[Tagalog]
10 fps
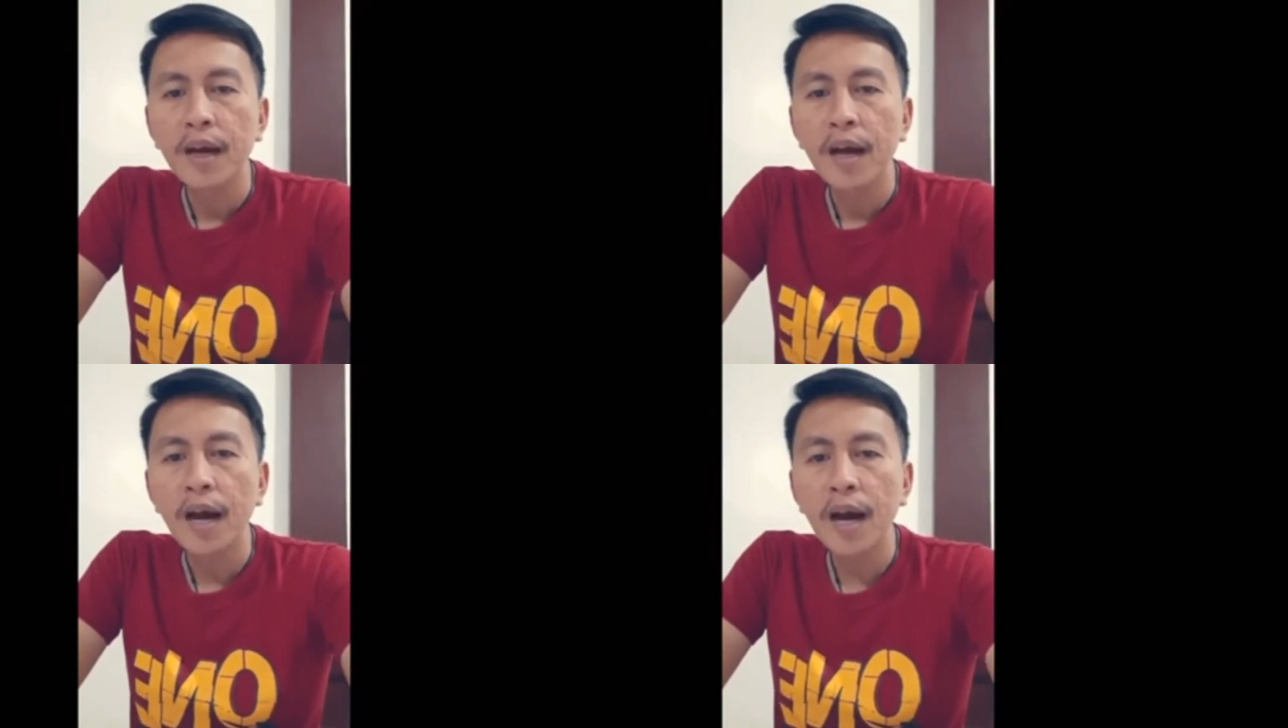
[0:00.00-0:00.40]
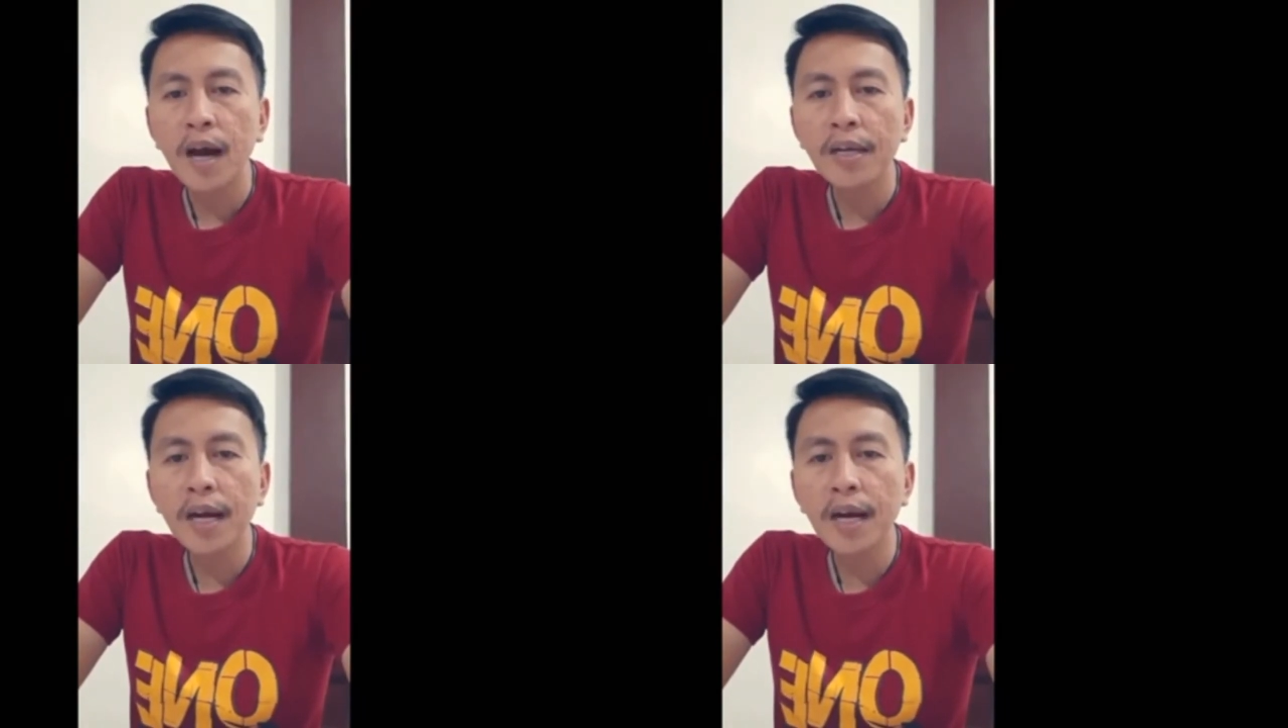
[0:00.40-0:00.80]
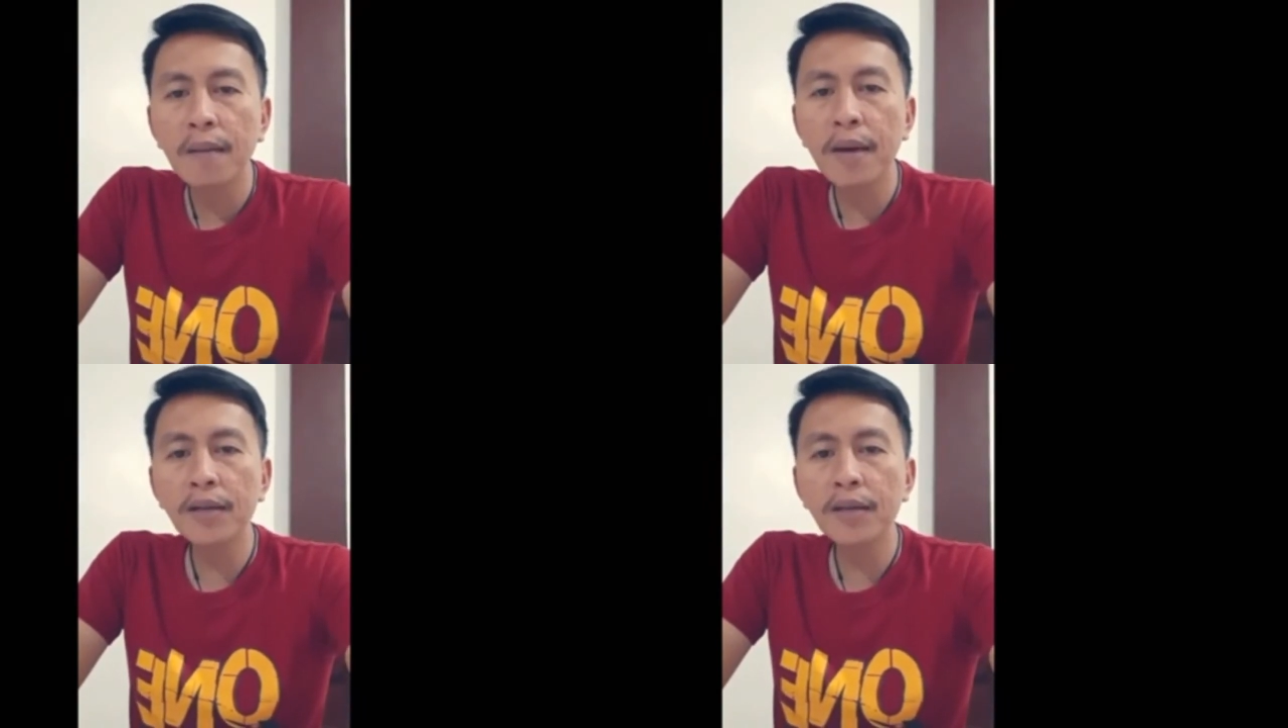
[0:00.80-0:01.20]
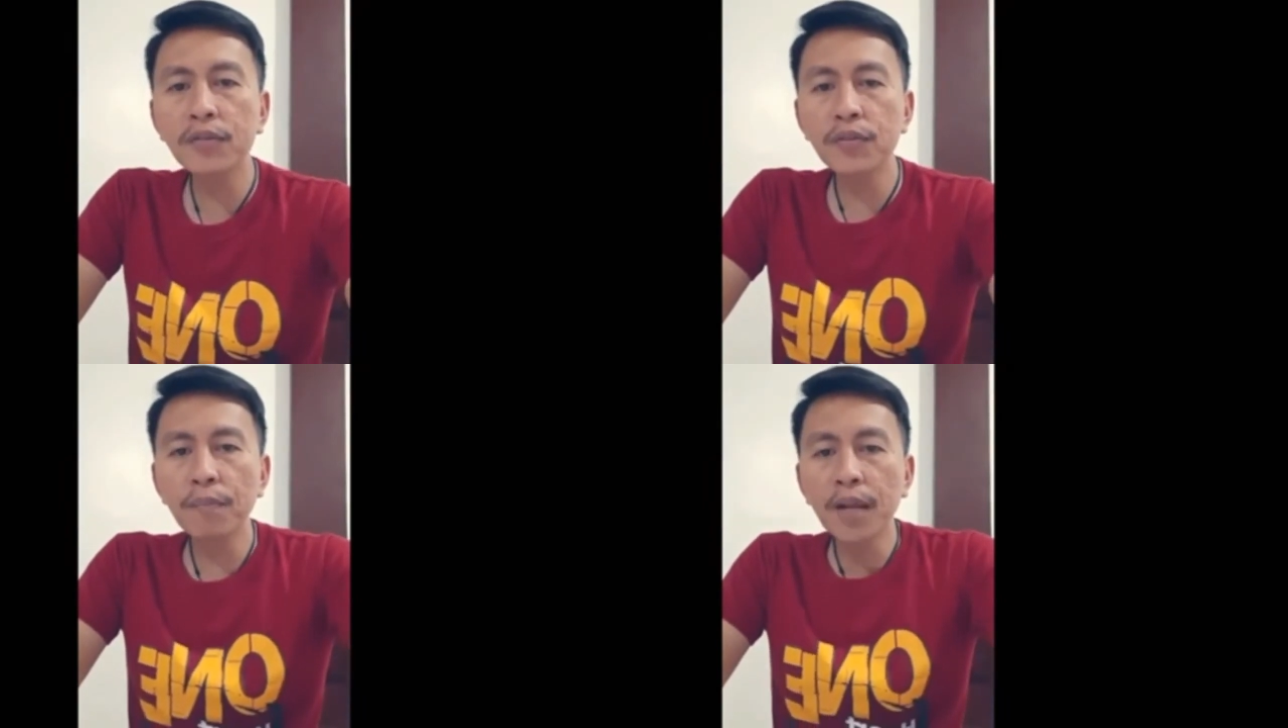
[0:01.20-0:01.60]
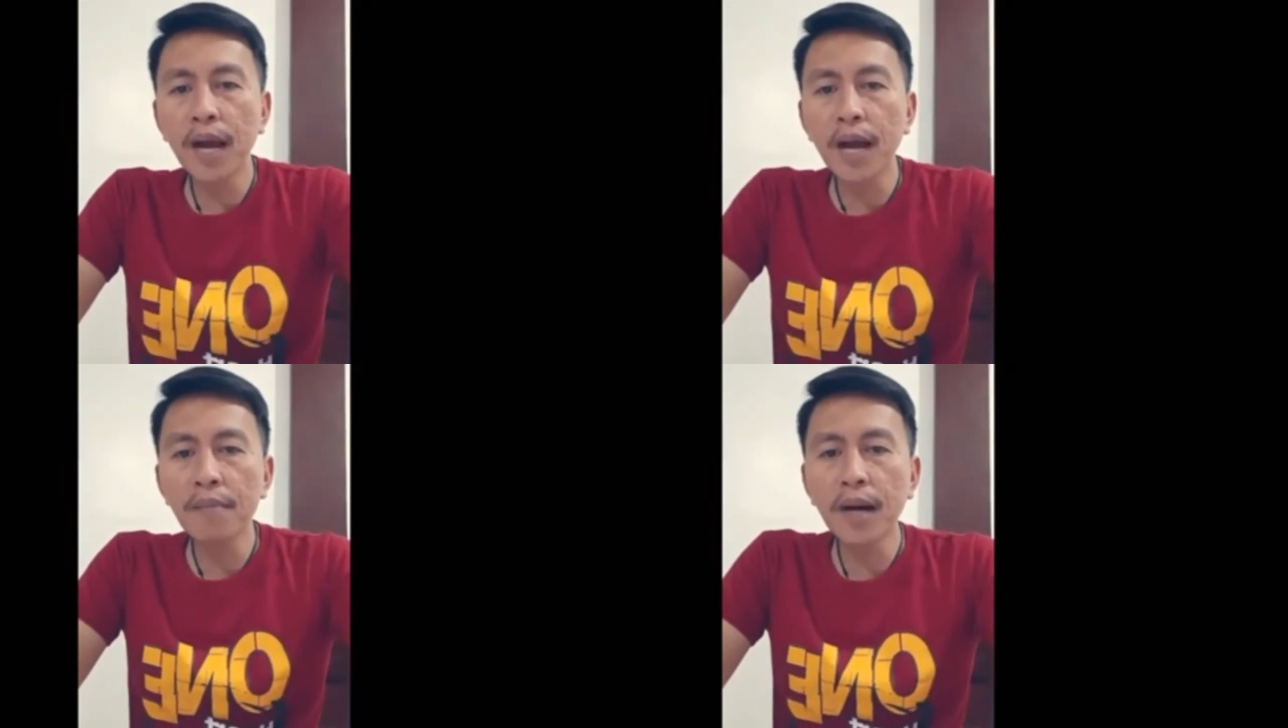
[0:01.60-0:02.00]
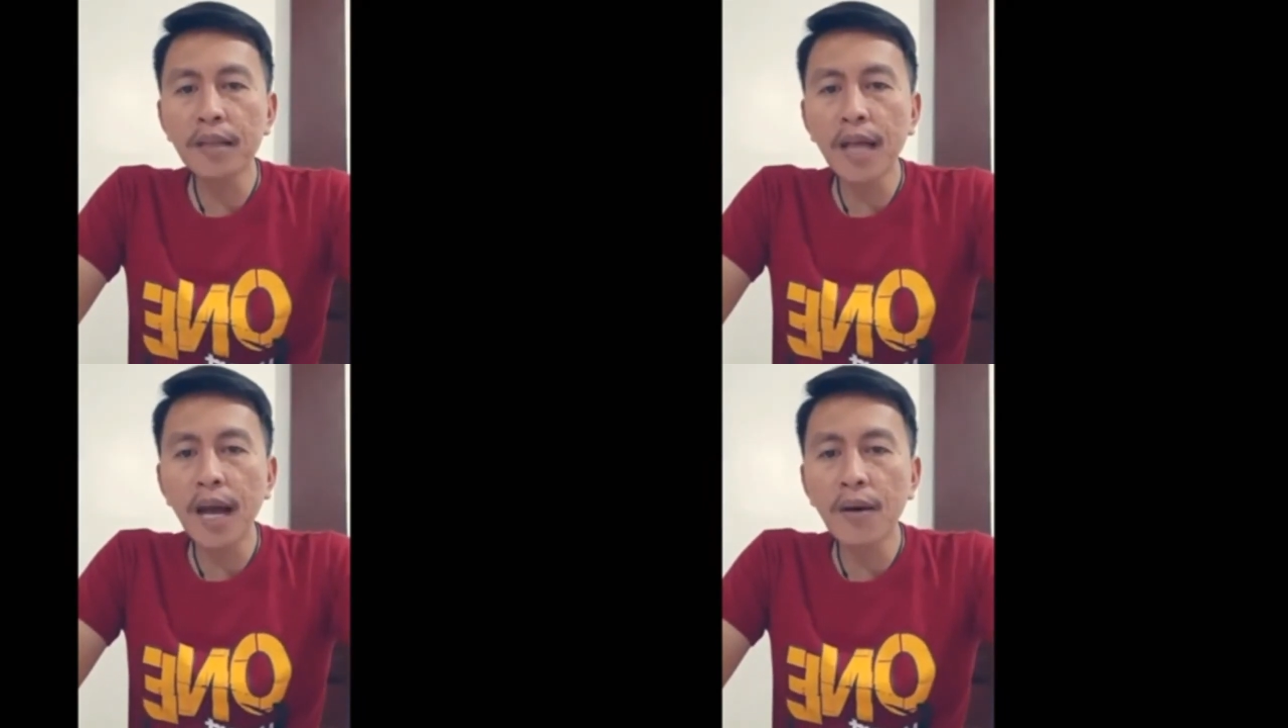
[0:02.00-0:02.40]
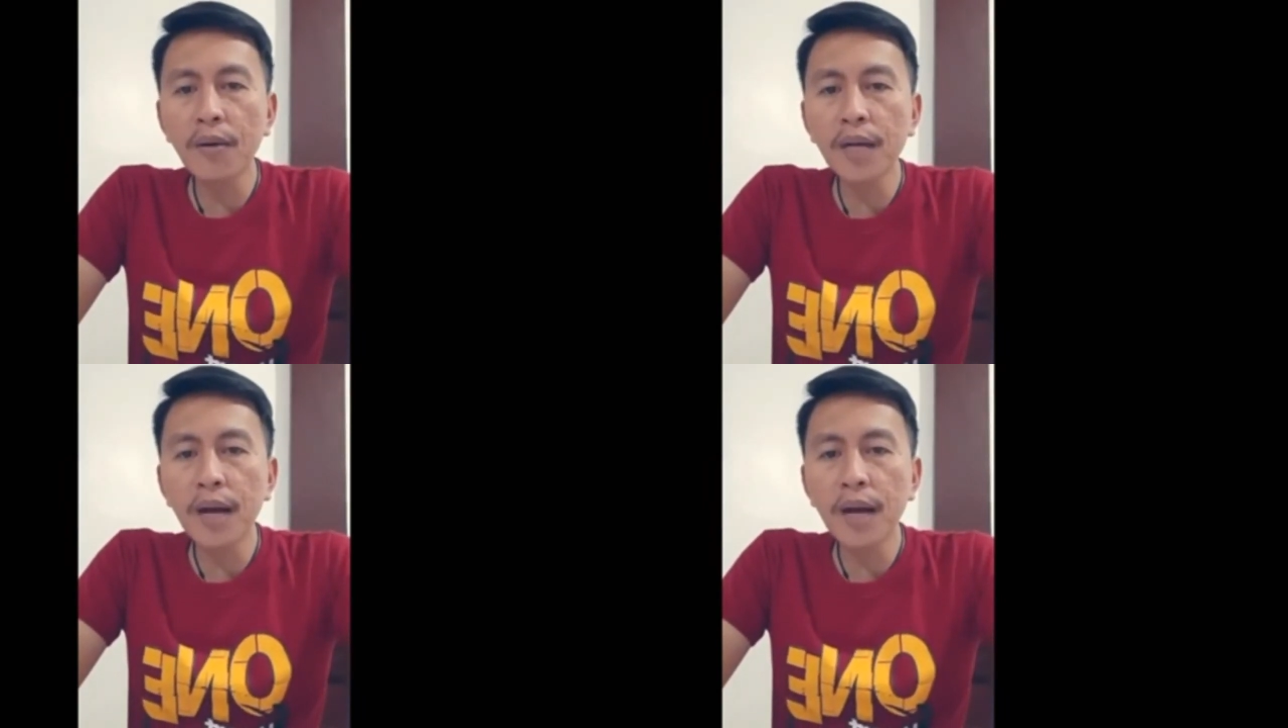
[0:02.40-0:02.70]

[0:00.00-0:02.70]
Ah, naka-minus sobra ang mga taong